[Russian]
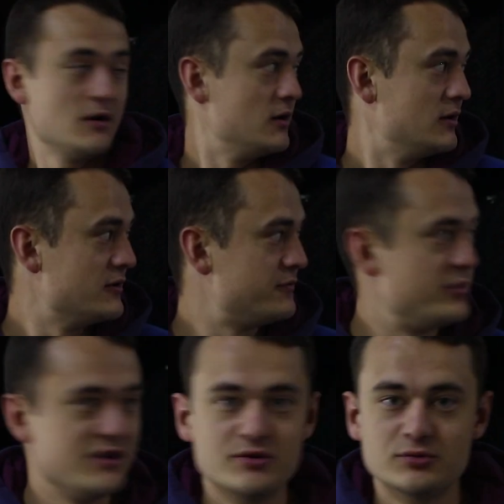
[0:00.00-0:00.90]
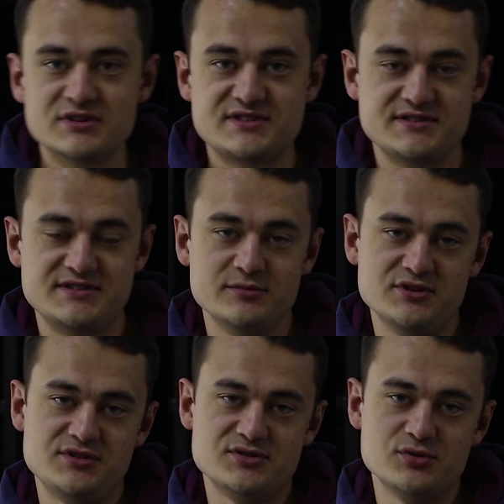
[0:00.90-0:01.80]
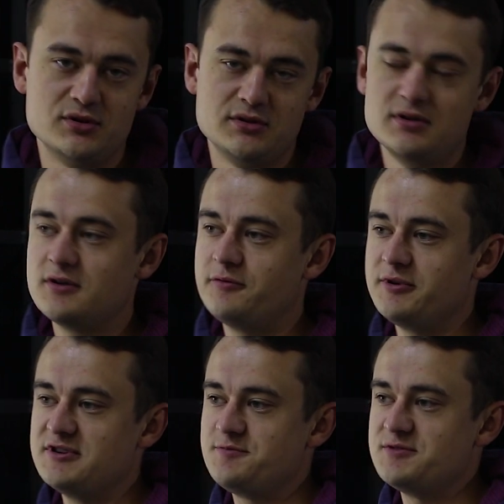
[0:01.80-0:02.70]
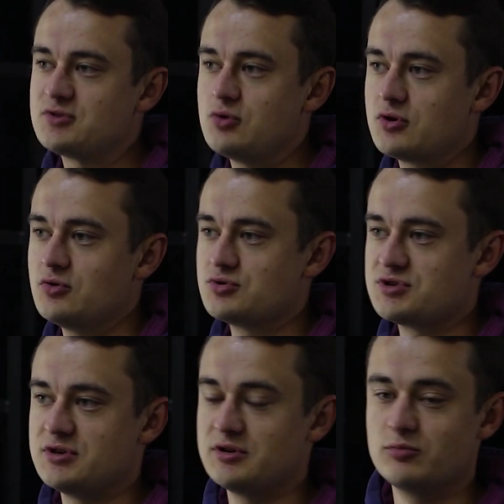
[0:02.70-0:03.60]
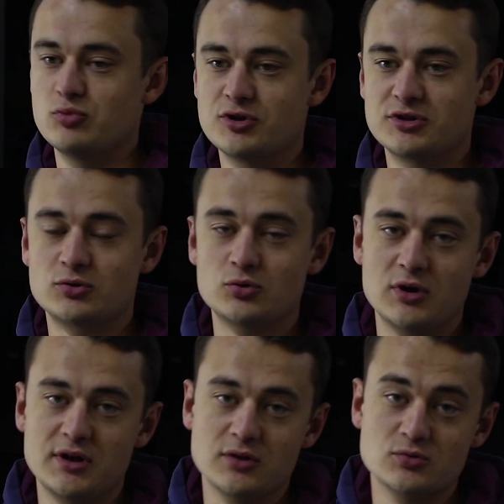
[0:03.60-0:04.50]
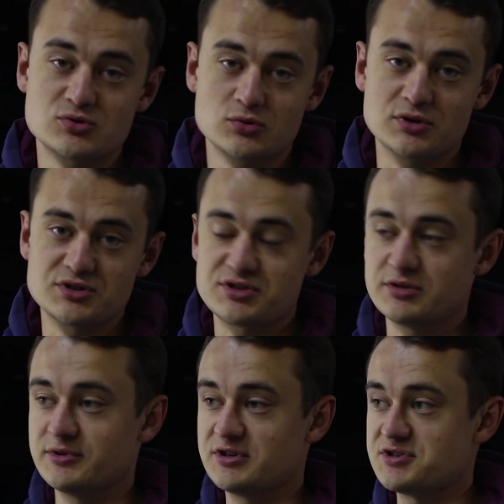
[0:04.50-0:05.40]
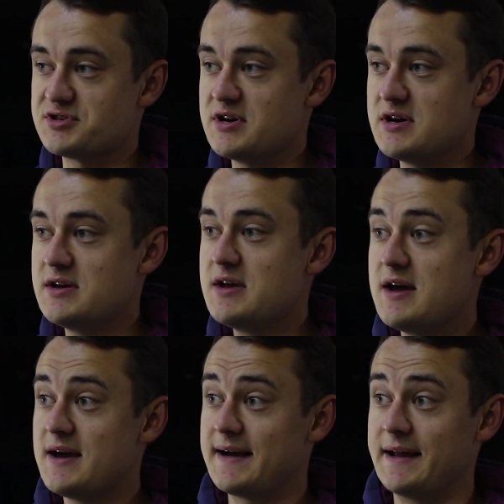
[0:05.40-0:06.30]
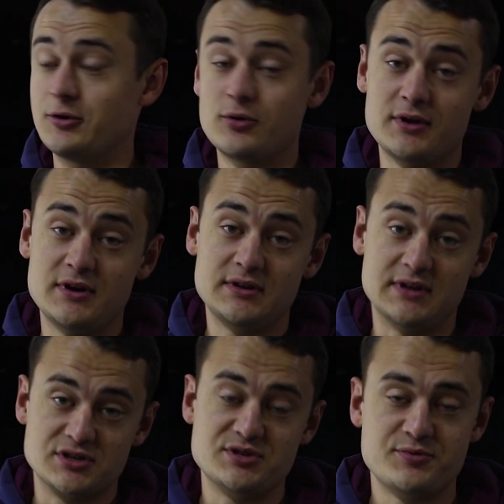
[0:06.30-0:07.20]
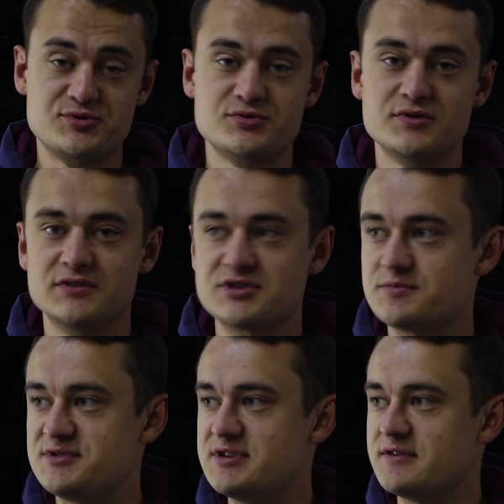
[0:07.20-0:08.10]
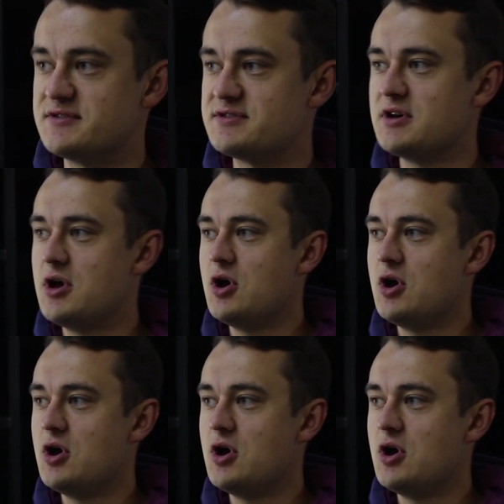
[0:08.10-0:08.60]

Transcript: А, впереди у нас зимний сезон, в принципе, скоро уже будет актуальна услуга шиномонтажа, которая также присутствует в нашем сервисе.